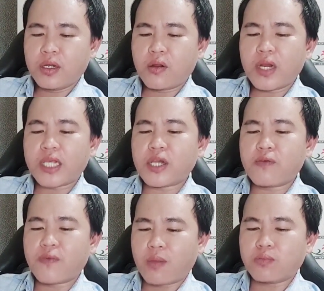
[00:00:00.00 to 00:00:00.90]
nó là
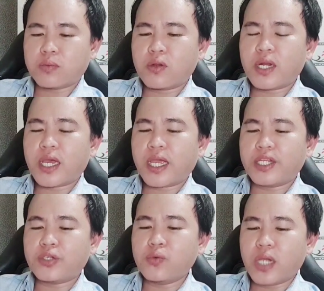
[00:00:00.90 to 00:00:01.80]
sao phòng nó là
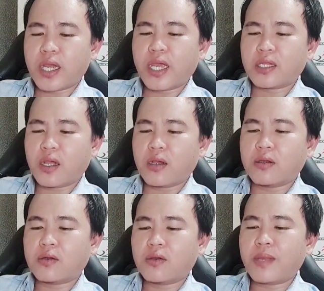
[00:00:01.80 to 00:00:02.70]
ngày chủ nhật hàng tuần
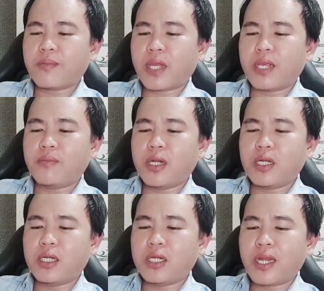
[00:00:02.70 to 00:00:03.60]
nó nhằm ngày
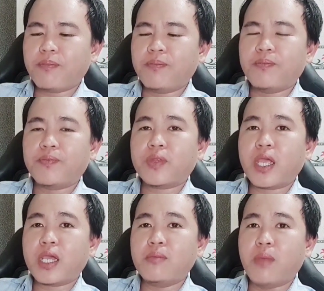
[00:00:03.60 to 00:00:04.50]
15
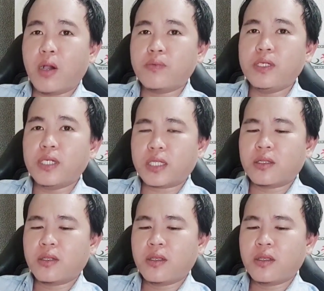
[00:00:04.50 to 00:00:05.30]
tháng 1 dương lịch